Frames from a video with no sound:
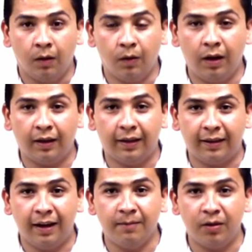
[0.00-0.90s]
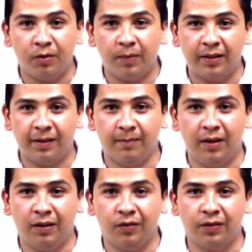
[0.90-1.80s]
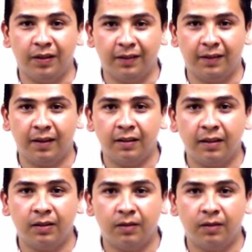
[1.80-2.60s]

Hola, ¿qué tal? Mi nombre es Hermelando Sánchez Sánchez,